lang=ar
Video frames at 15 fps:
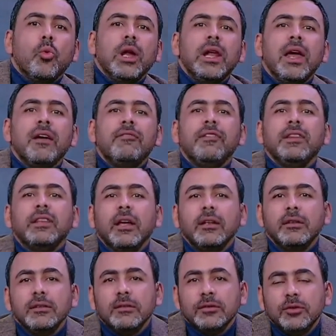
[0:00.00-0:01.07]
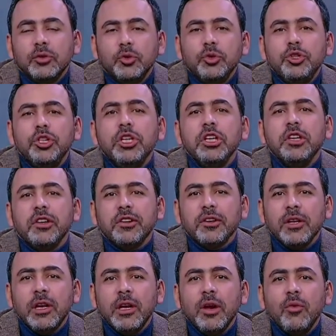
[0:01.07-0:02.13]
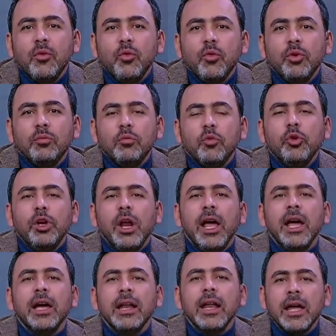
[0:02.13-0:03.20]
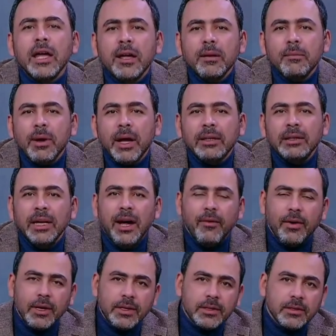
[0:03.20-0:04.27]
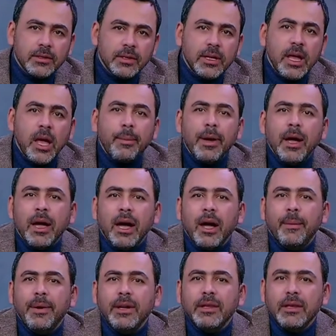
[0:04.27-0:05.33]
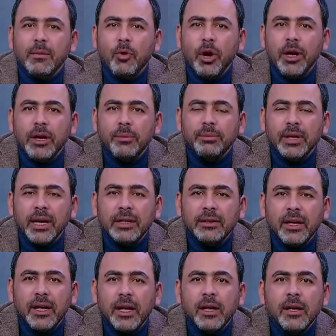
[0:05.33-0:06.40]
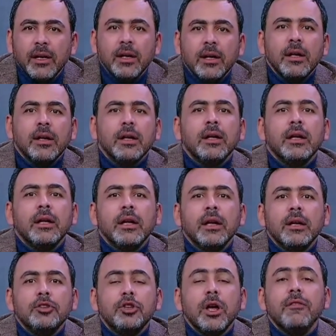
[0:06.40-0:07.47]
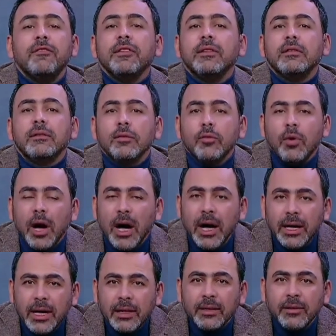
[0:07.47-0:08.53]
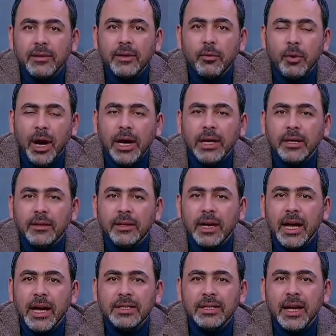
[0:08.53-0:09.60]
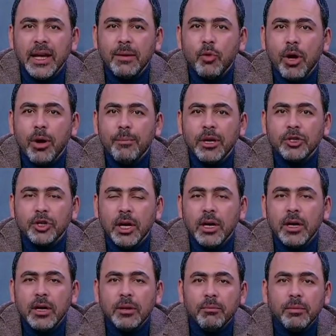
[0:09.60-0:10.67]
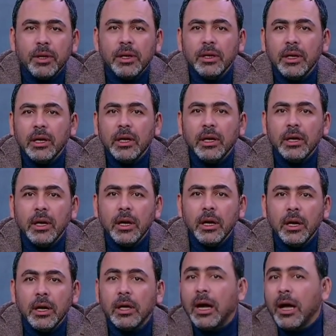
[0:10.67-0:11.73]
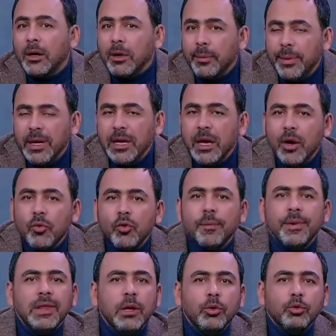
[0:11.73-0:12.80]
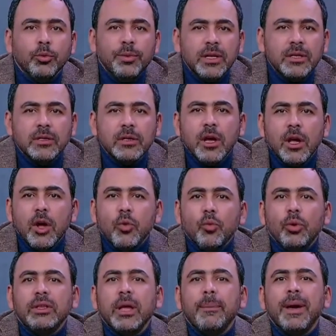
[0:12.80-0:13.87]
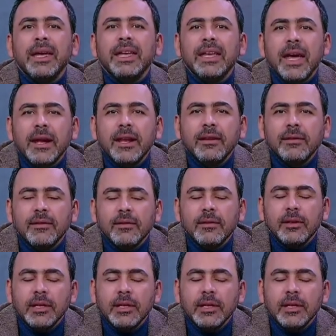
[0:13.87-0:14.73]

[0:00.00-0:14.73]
ولافته تشير الى وجود منحنى بعد الحواجز نيابه عملت المعاينه بتاعتها شافت وعينت وعينت الاجزاء المهمشه من العربيه ومن الاتوبيس وتبينت